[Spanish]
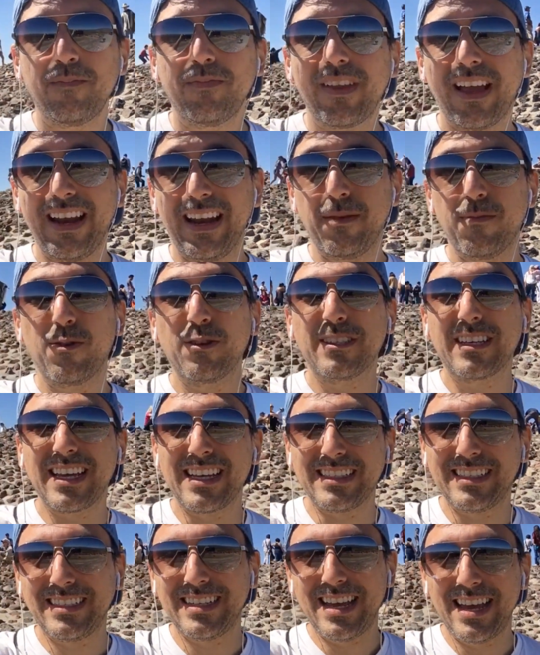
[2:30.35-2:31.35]
tenemos
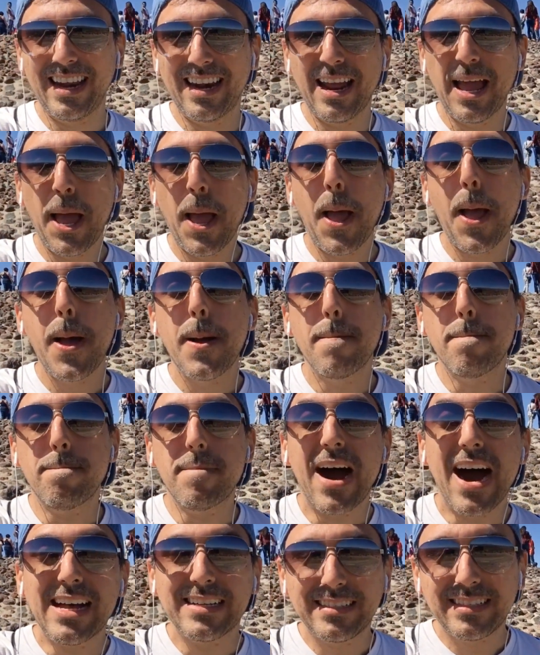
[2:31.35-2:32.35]
que ser
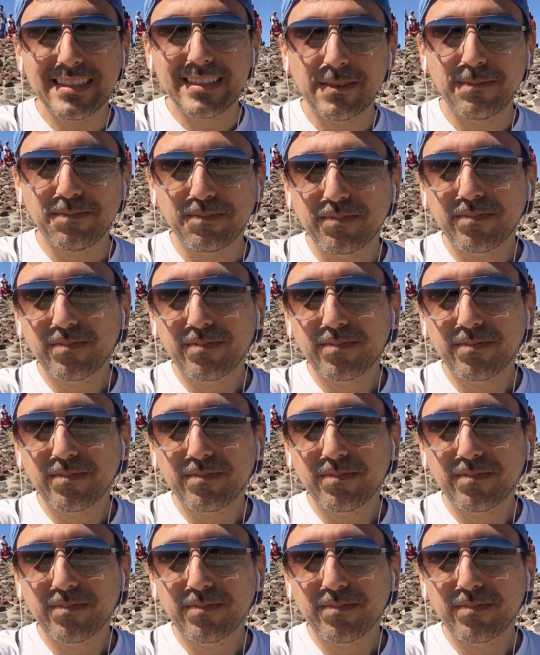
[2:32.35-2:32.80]
más.